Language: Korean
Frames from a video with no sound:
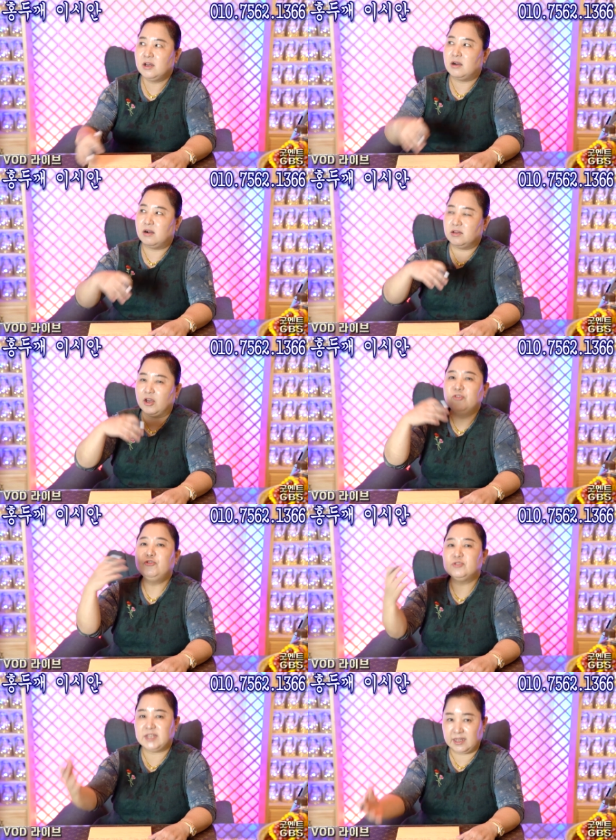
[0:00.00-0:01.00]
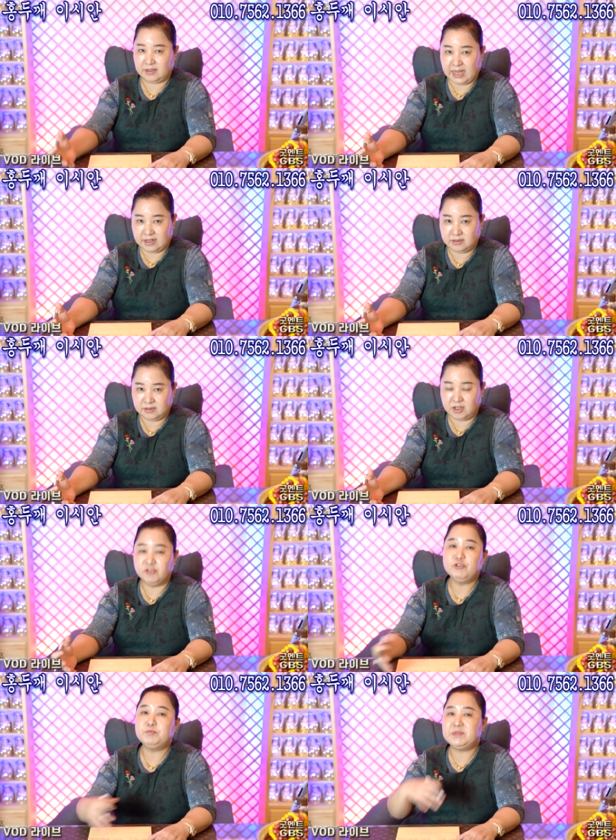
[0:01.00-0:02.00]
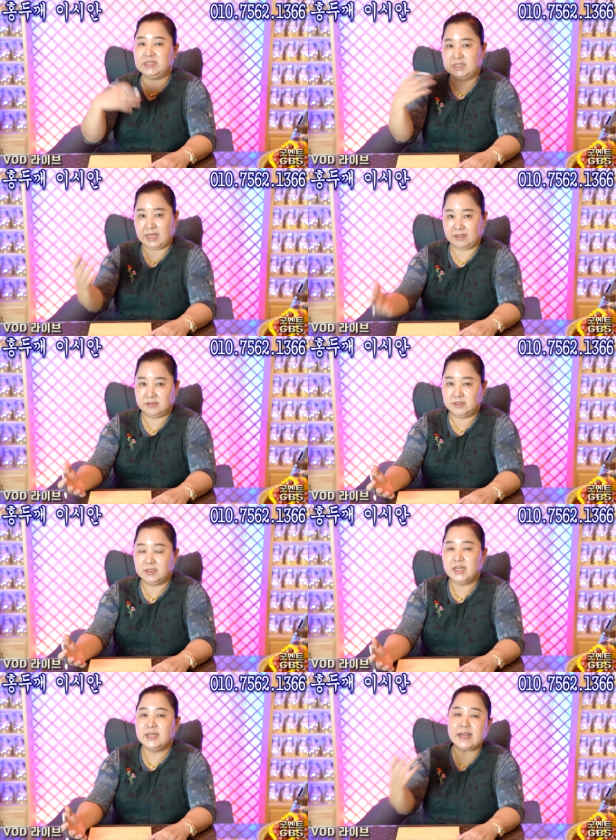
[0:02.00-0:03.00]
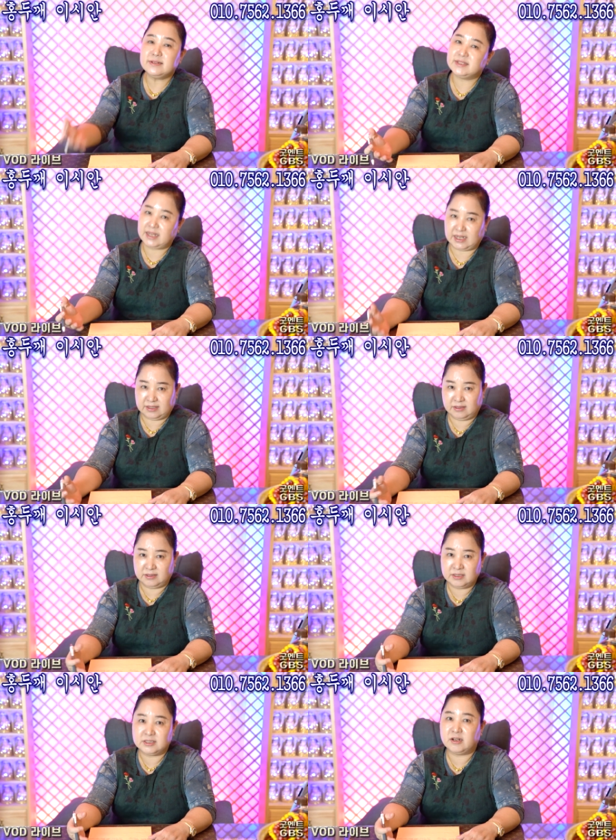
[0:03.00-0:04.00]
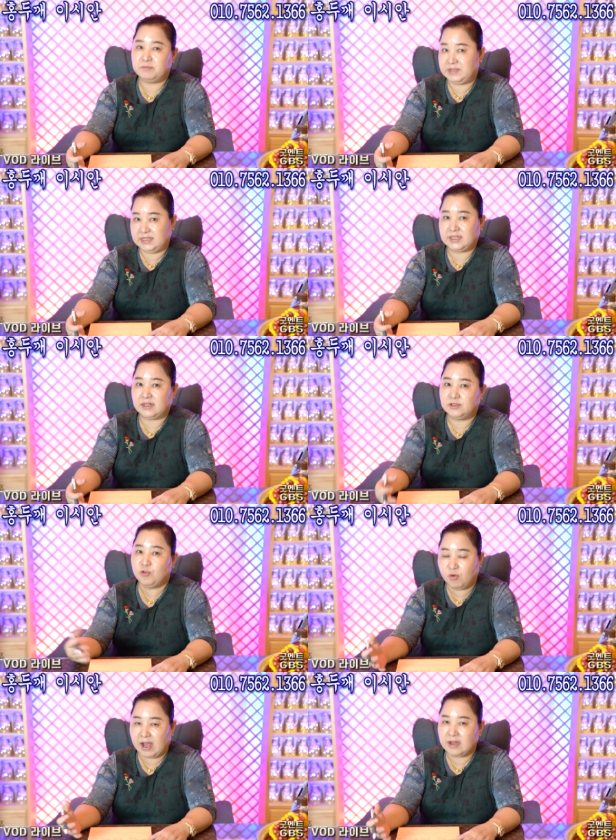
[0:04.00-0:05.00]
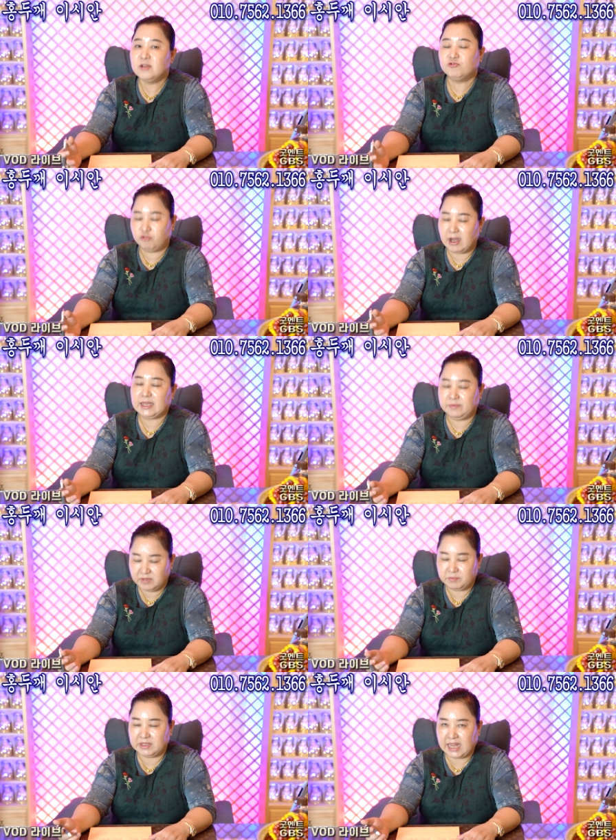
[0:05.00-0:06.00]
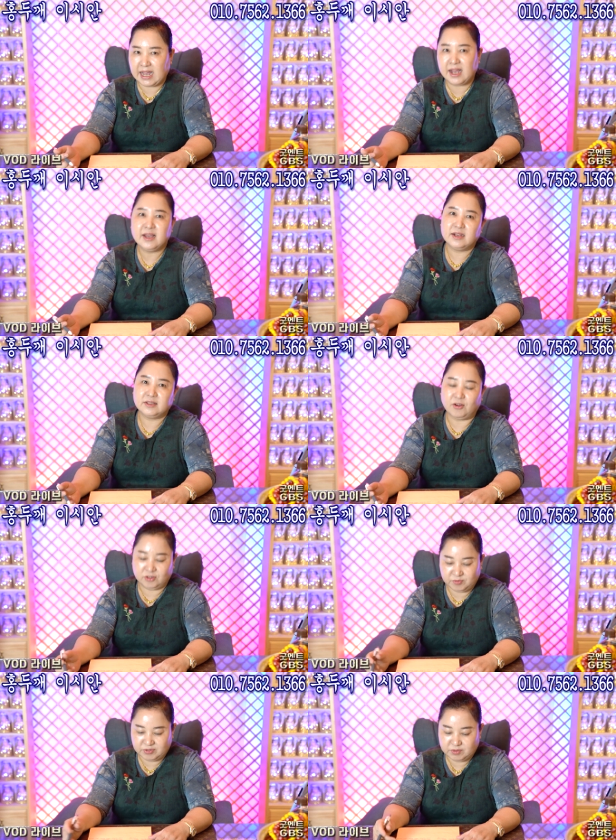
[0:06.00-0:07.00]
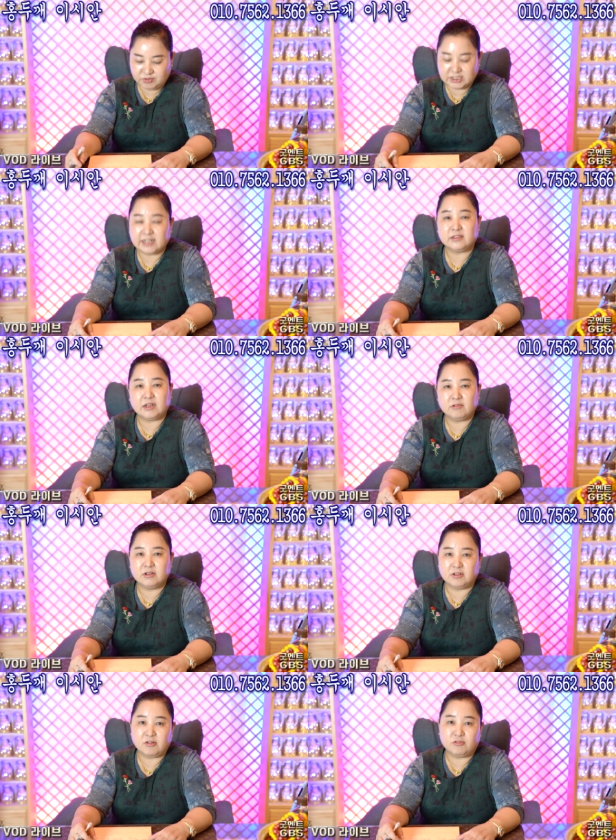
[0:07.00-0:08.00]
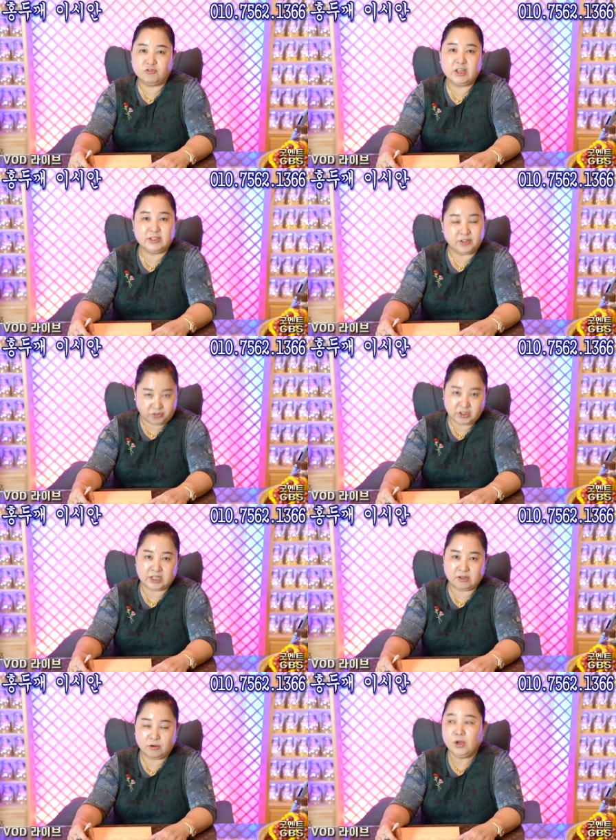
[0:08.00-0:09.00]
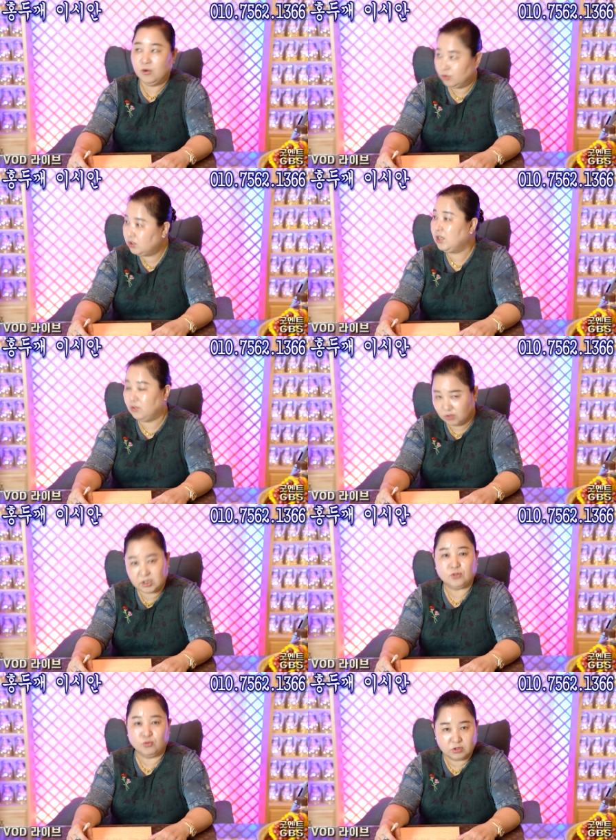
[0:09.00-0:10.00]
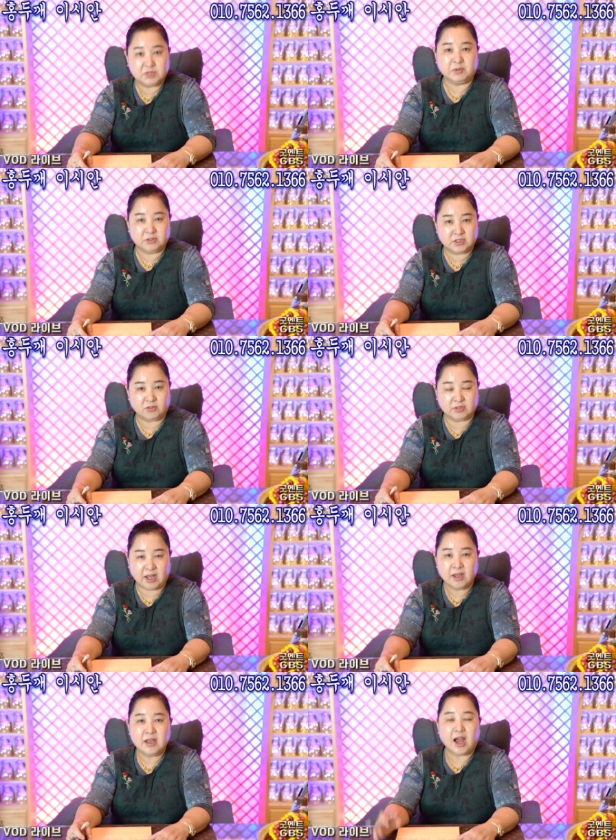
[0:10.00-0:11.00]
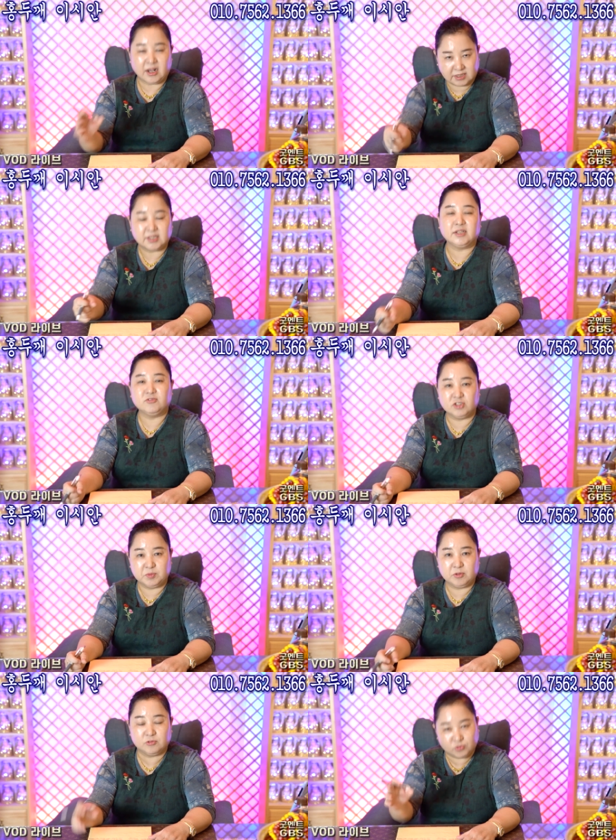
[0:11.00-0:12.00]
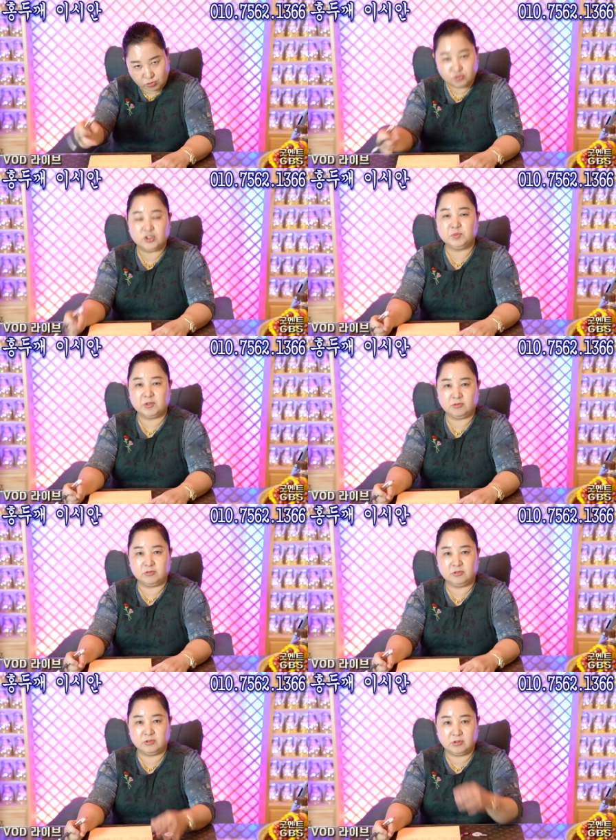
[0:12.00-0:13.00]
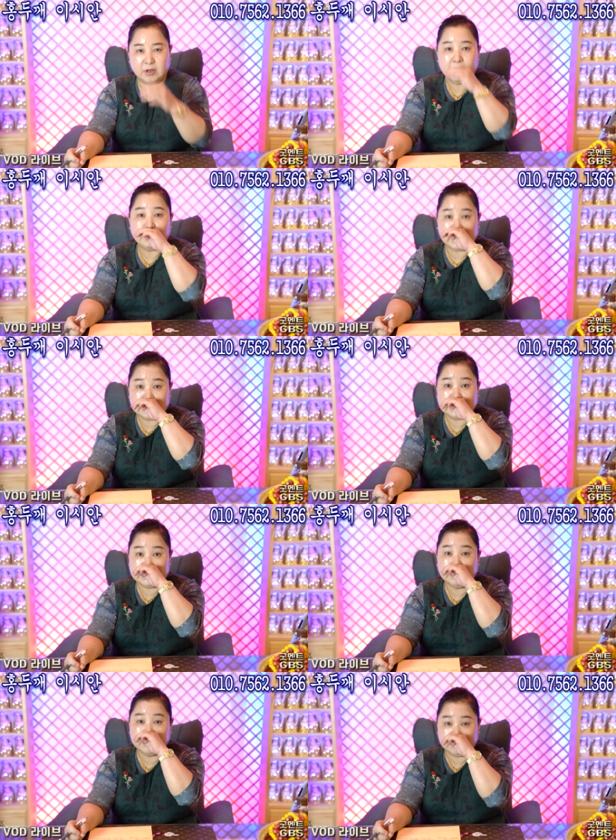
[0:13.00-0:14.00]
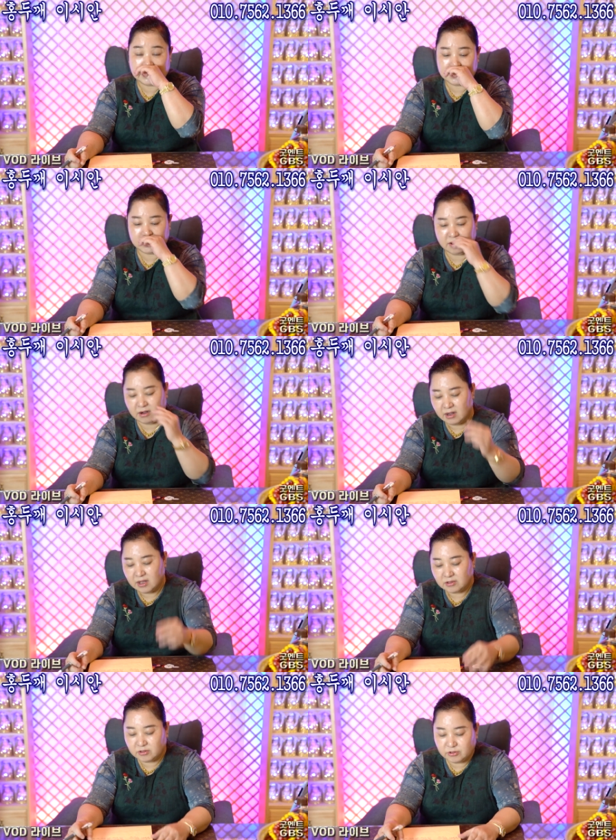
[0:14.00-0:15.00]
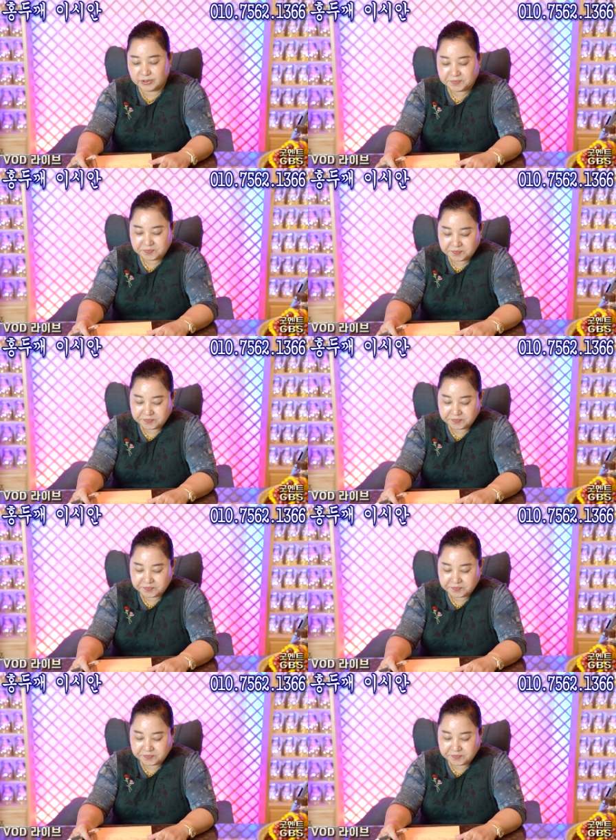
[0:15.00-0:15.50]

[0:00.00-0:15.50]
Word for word: 어, 연두색 나는 연두빛이 나는 하늘색 같은 그런 빛이 나는 요강 네. 구하기 힘듭니다. 네. 근데 어떤 분이 문자 왔더라고요. 그런 거 구했는데 어떻게 하냐고 어떻게 어떻게 돈을 집어넣지 보다 악세사리도 집어넣고 돈도 집어넣고 음. 막 그렇게 집어넣으면 되죠. 그리고